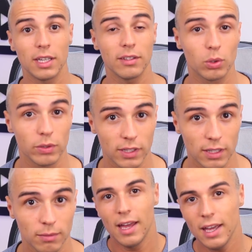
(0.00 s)
Qu'est-ce que
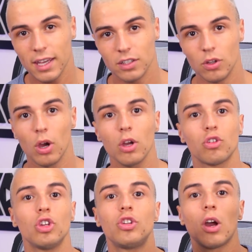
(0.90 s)
c'est Un gainer,
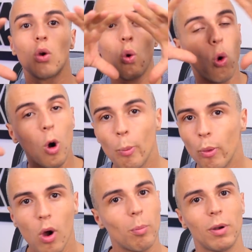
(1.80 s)
c'est un gros
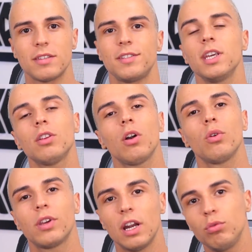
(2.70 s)
pot en plastique dans
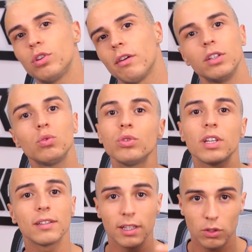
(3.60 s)
lequel vous avez tout
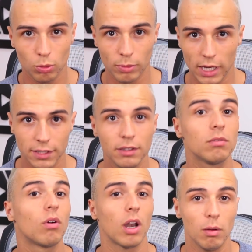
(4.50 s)
un tas de merde.
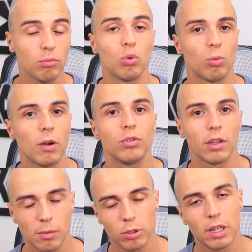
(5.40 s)
Voilà, au moins vous
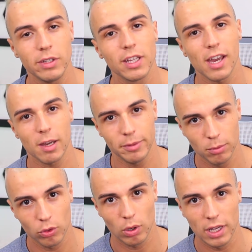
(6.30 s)
avez mon avis très
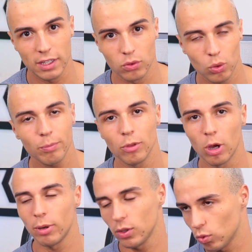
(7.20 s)
rapidement sur la question.
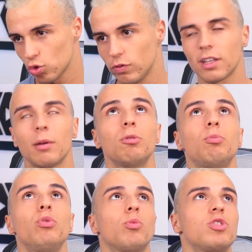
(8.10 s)
Non, pardon, je vais être un peu
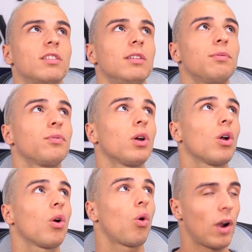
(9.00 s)
plus objectif,
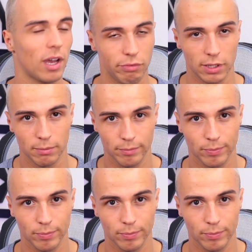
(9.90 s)
on la refait.